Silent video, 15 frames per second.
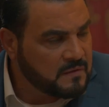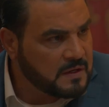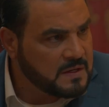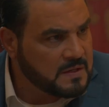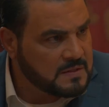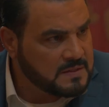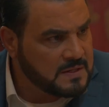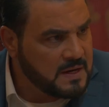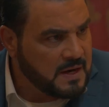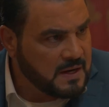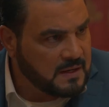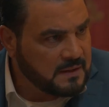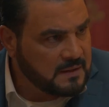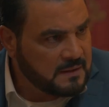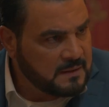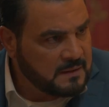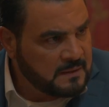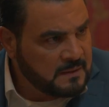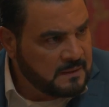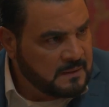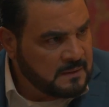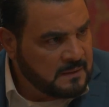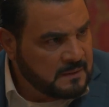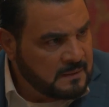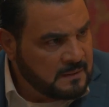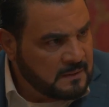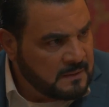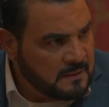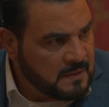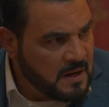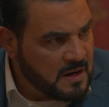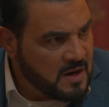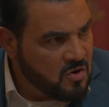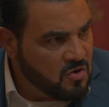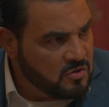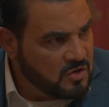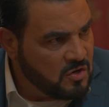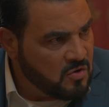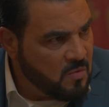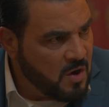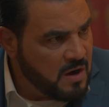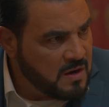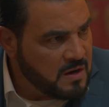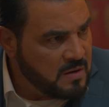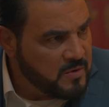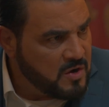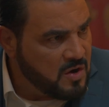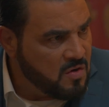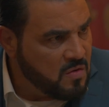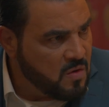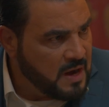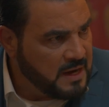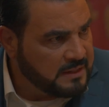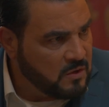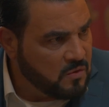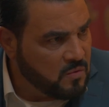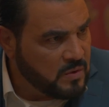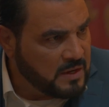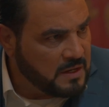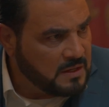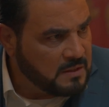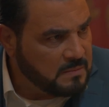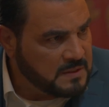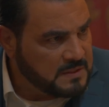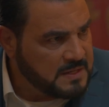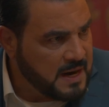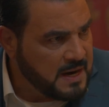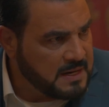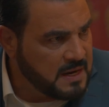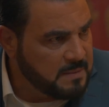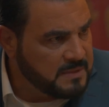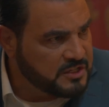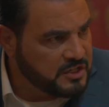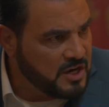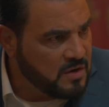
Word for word: فكر زين انا قلت له محرم ان هو عدوي من ساعه لما